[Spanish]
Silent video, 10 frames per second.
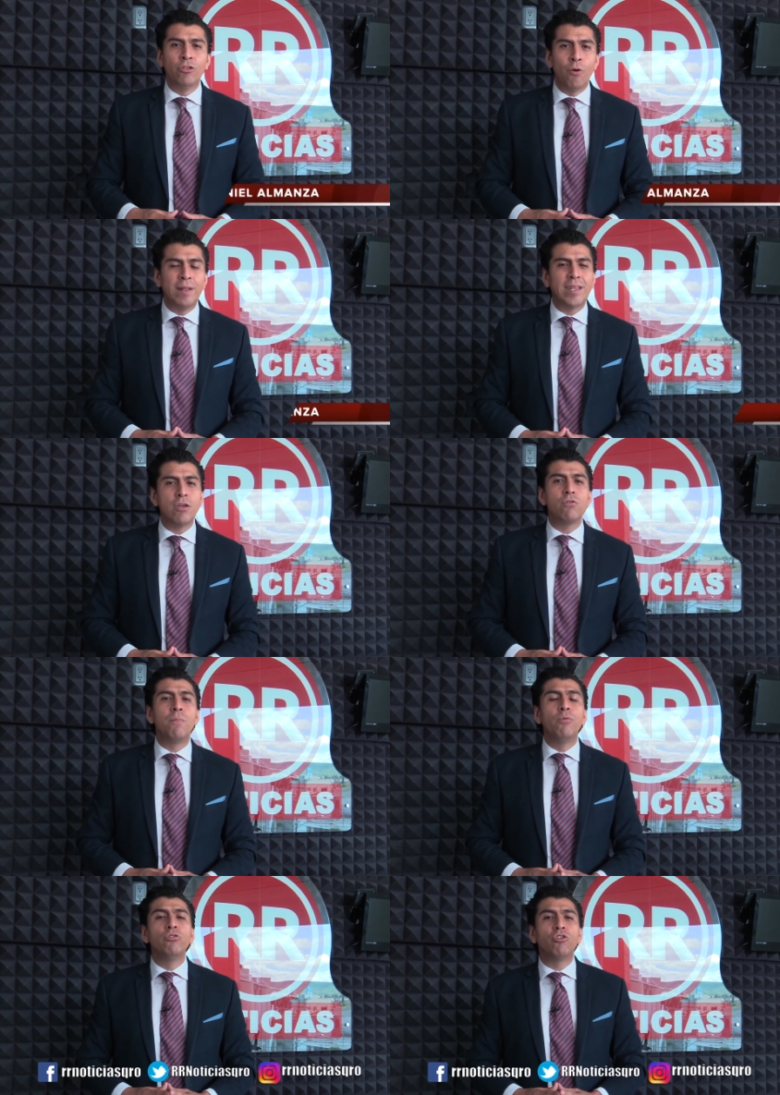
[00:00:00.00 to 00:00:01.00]

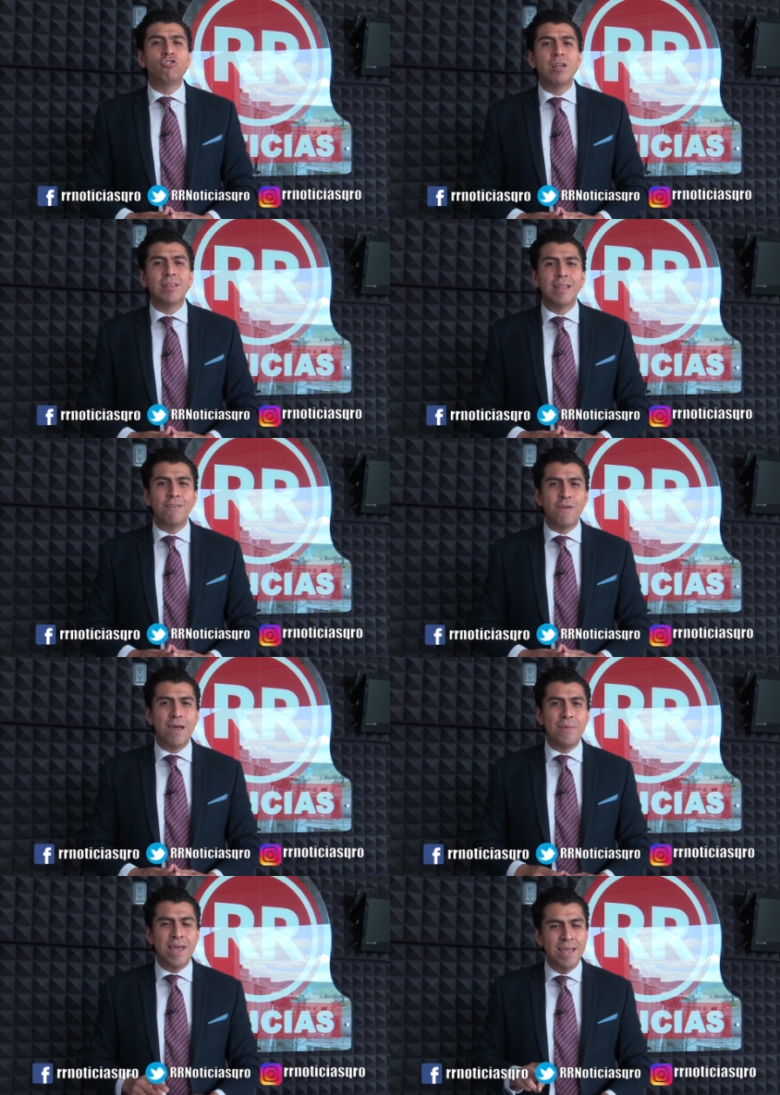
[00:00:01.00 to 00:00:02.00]
91.7 de
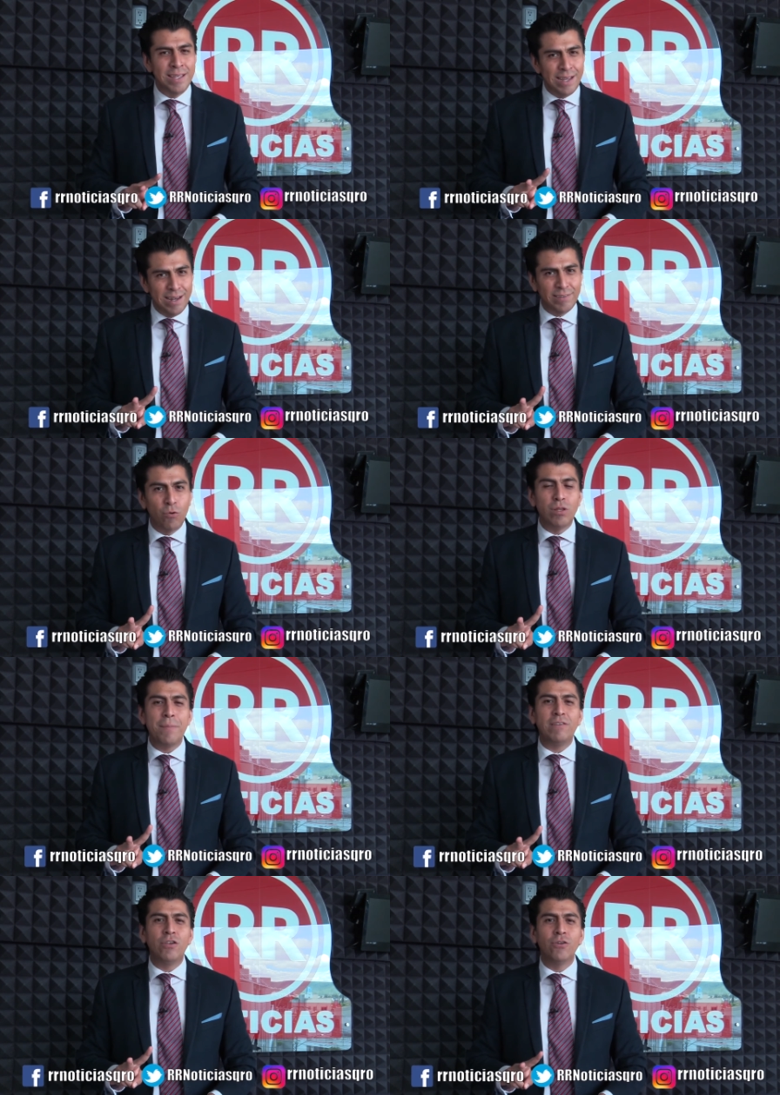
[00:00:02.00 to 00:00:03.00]
FM en la segunda
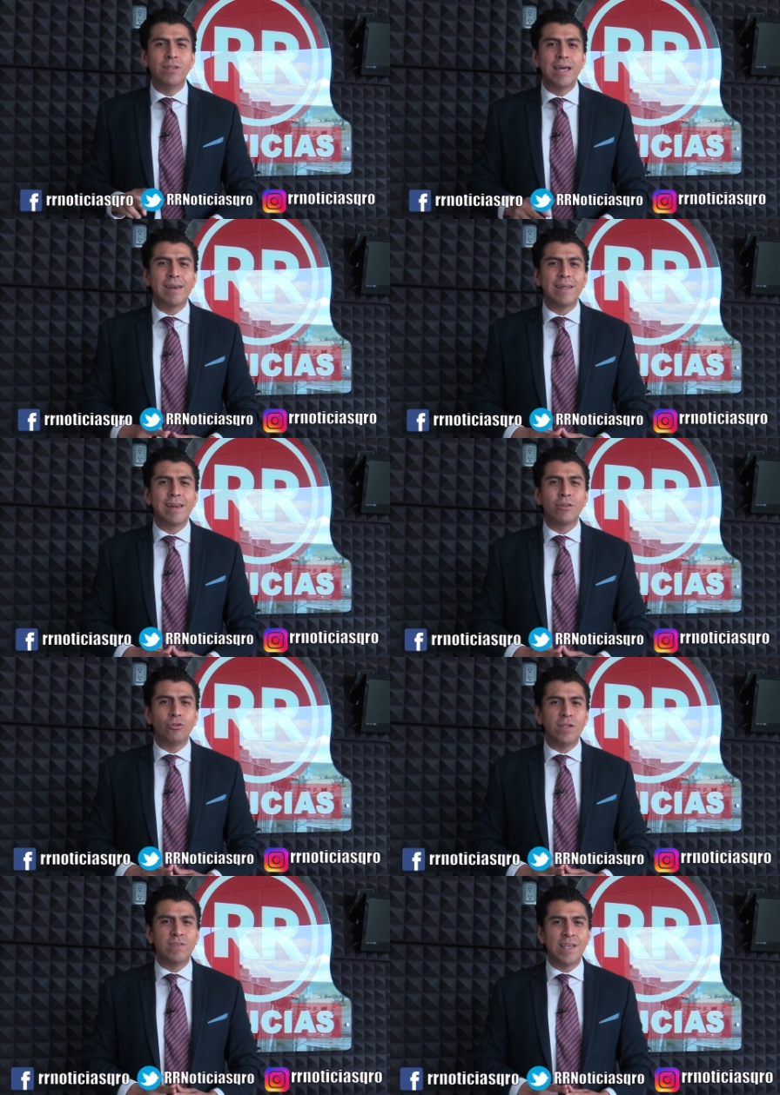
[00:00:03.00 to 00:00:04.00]
emisión de RR
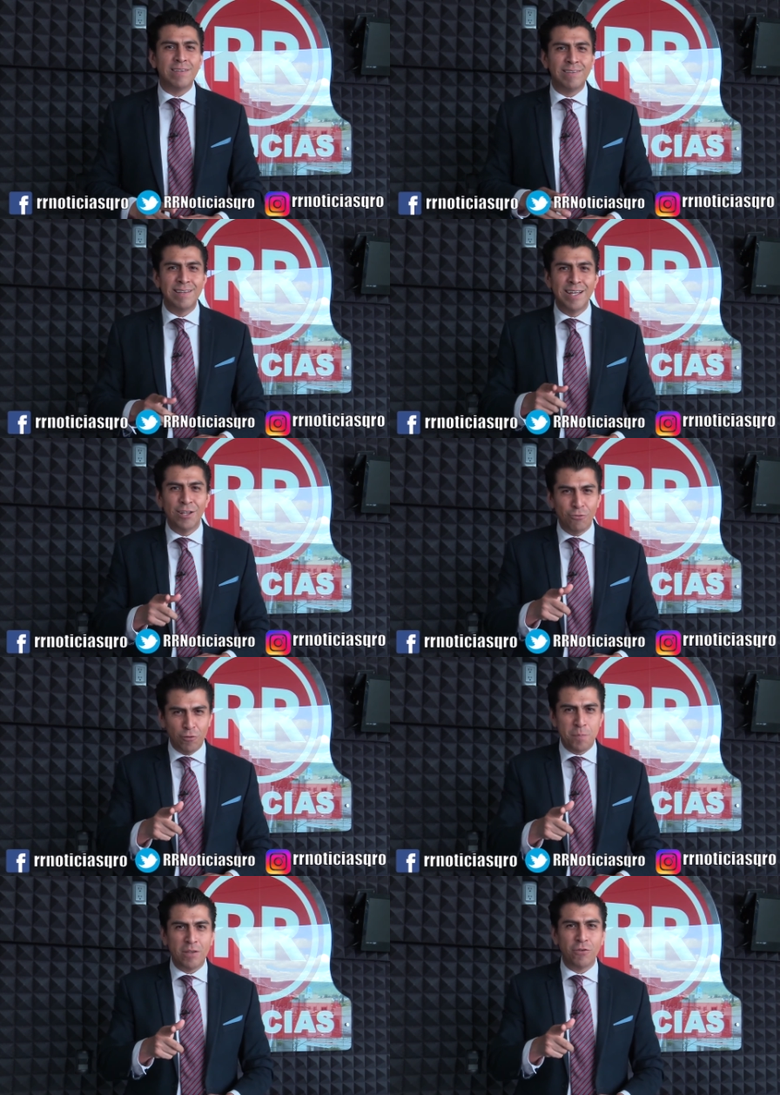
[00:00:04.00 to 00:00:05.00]
Noticias, tu
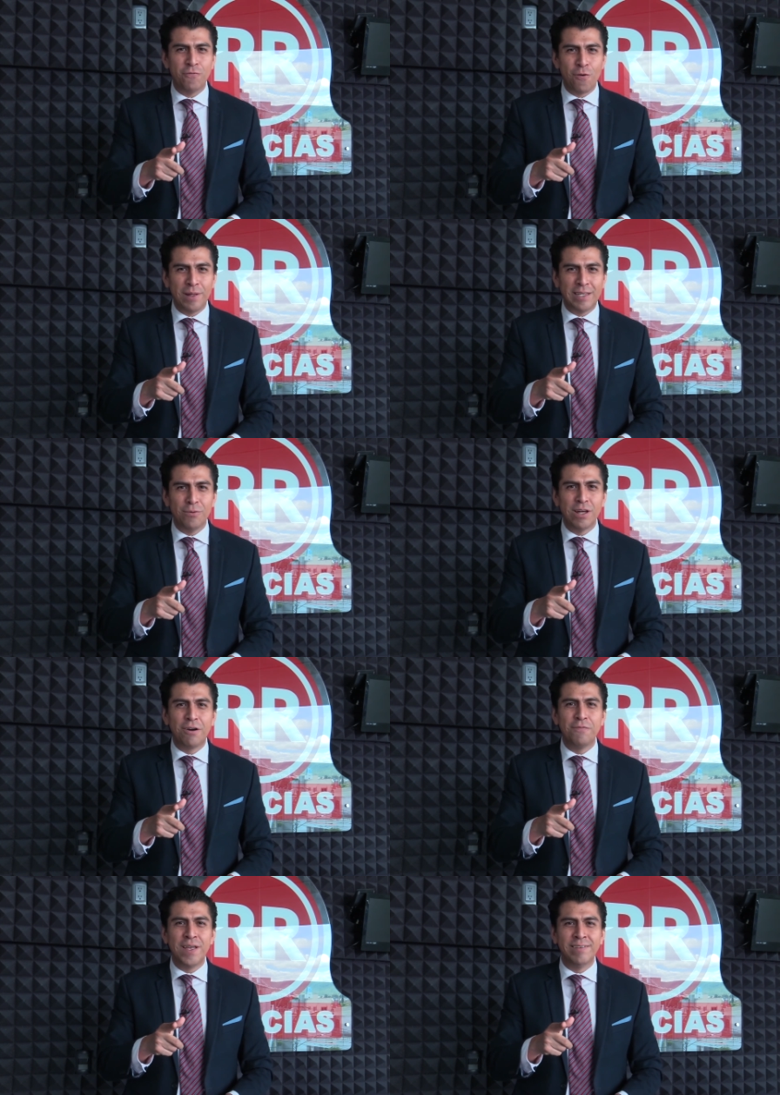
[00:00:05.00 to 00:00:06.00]
espacio informativo de
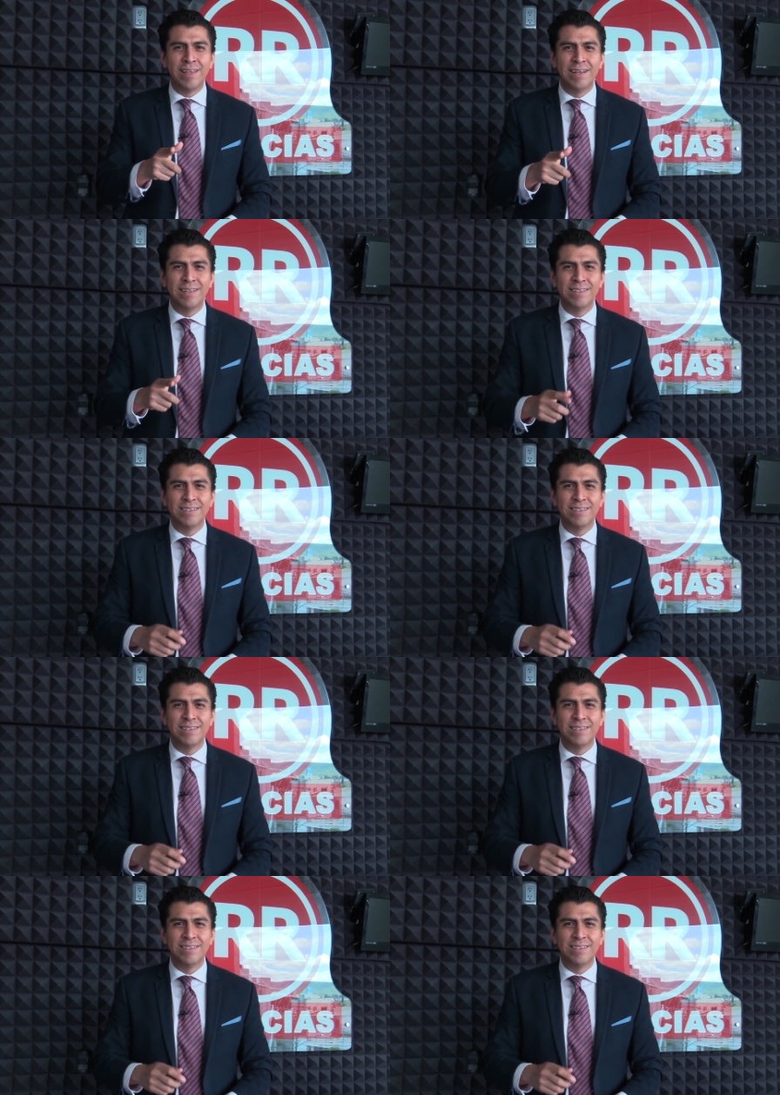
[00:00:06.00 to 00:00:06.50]
confianza.